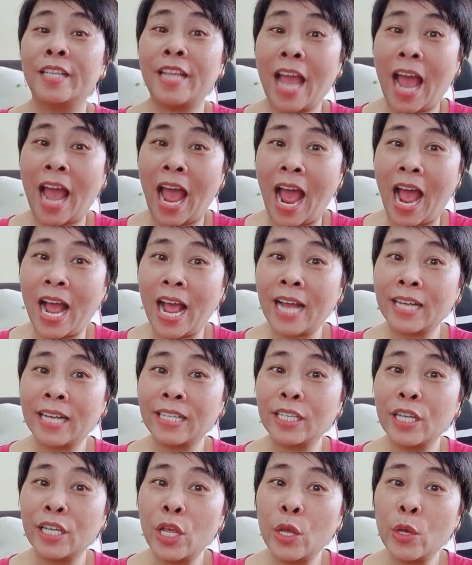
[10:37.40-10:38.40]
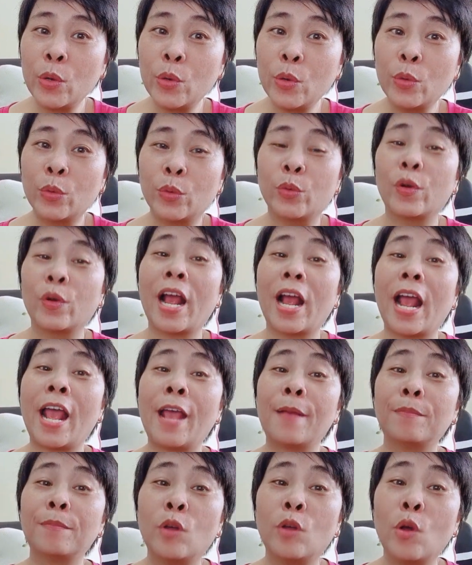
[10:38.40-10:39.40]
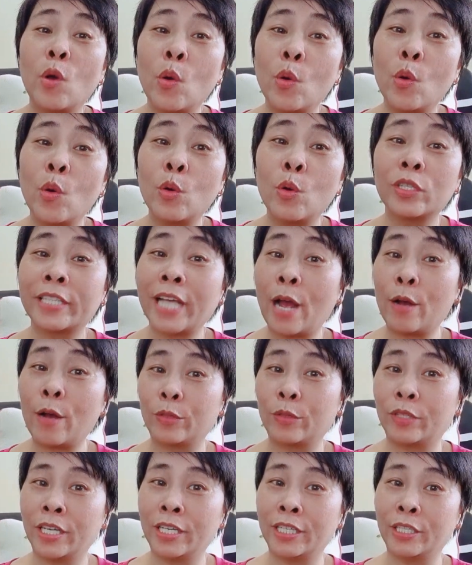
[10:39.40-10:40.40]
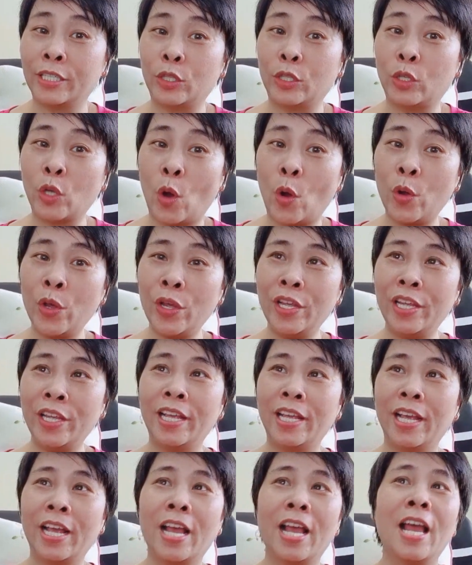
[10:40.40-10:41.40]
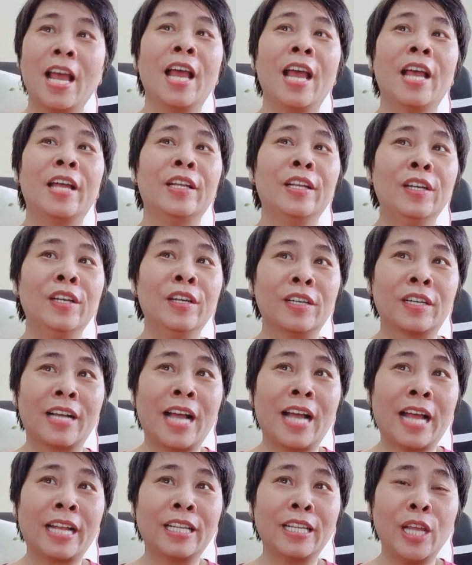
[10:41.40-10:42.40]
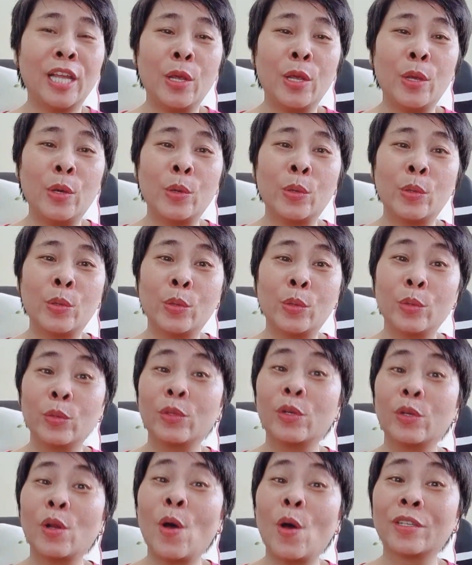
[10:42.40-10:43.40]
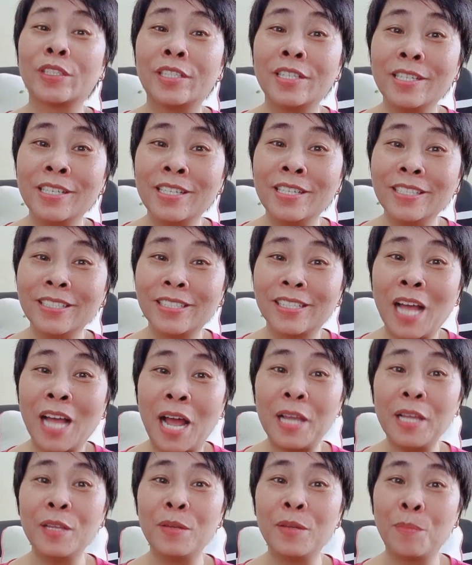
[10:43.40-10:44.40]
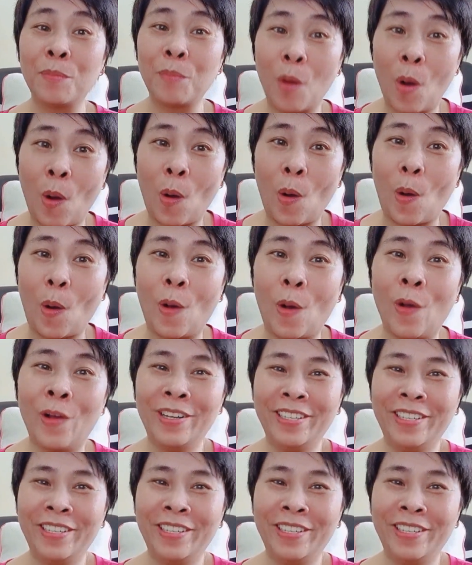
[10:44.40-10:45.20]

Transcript: dạ anh yêu em ngu sao từ chối được anh yêu nó sướng thấy mồ